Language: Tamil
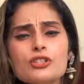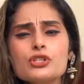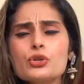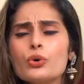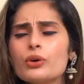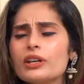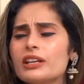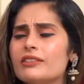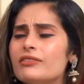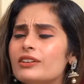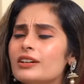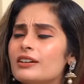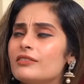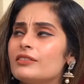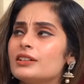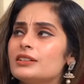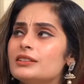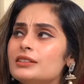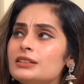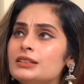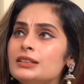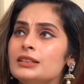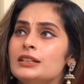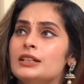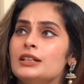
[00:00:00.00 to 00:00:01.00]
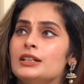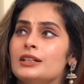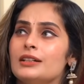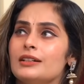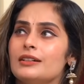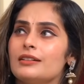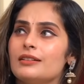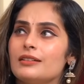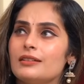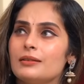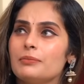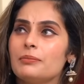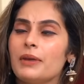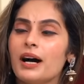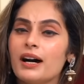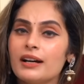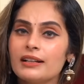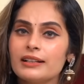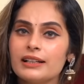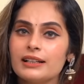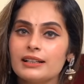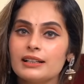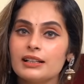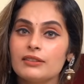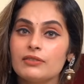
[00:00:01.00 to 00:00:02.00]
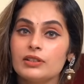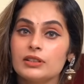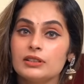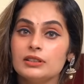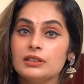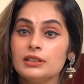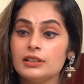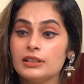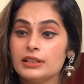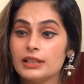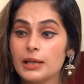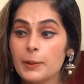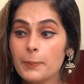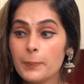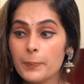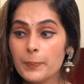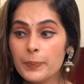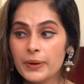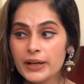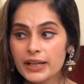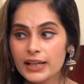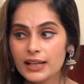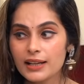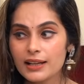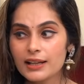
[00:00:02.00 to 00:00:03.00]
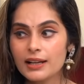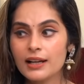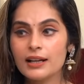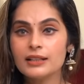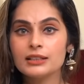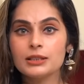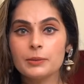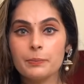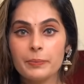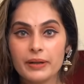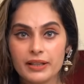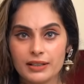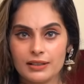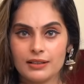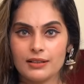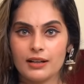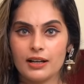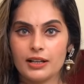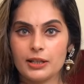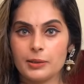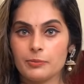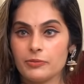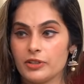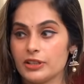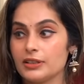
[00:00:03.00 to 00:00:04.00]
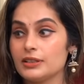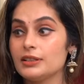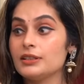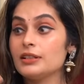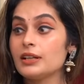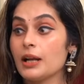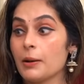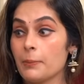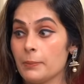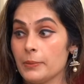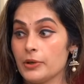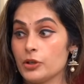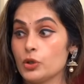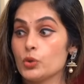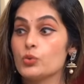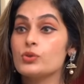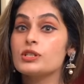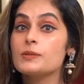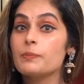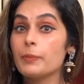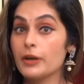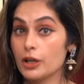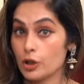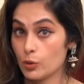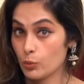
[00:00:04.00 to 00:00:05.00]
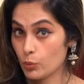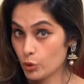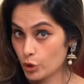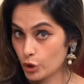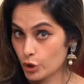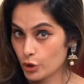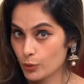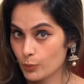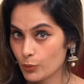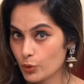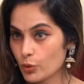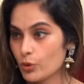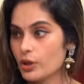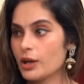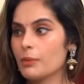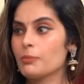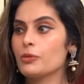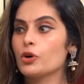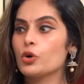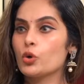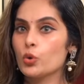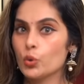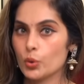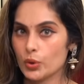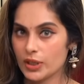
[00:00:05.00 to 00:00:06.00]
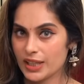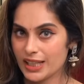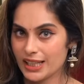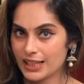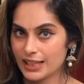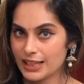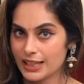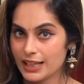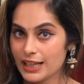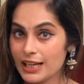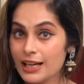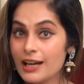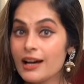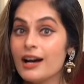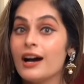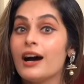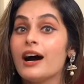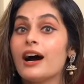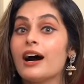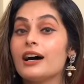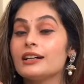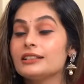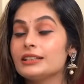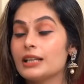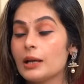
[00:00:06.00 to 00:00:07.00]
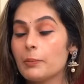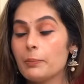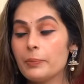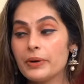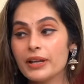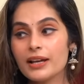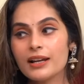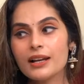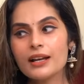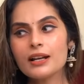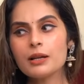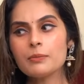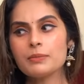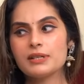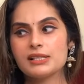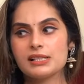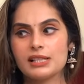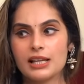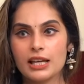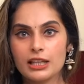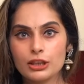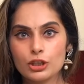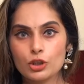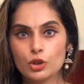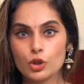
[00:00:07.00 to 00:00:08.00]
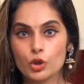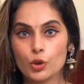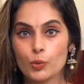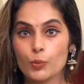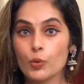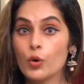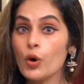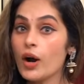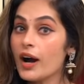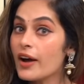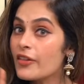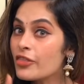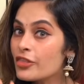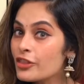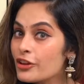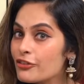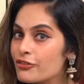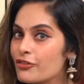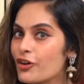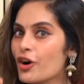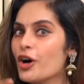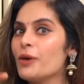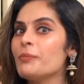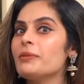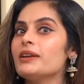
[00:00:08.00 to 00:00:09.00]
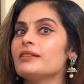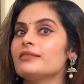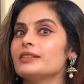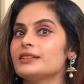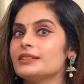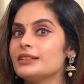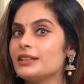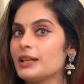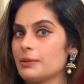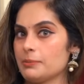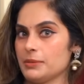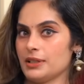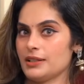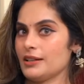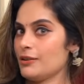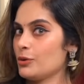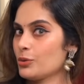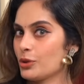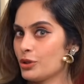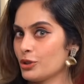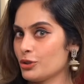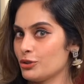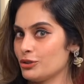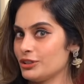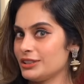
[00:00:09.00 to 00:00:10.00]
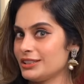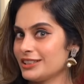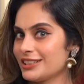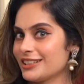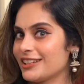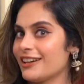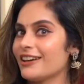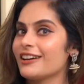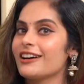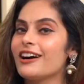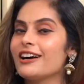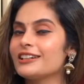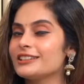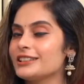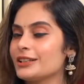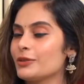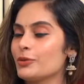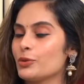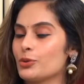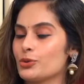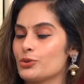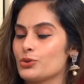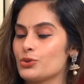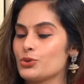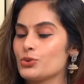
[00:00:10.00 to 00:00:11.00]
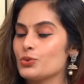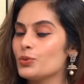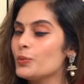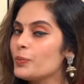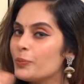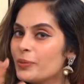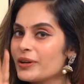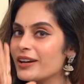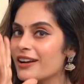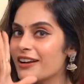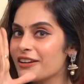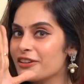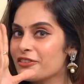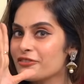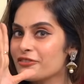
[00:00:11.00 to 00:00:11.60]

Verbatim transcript: ஸோ இவங்க வந்து மார்க்கெட்டில் வந்து எப்படியெல்லாம் இந்த பெருங்காயம் வந்து நம்ம யூஸ் பண்ண முடியுமோ நம்ம குக்கிங்கில் அது எப்படியெல்லாம் நம்ம சேர்த்துக்கணுமோ அந்த ஃபார்மில் வந்து நமக்கு அவங்க கொடுத்துருக்காங்க அது ஒரு சூப்பரான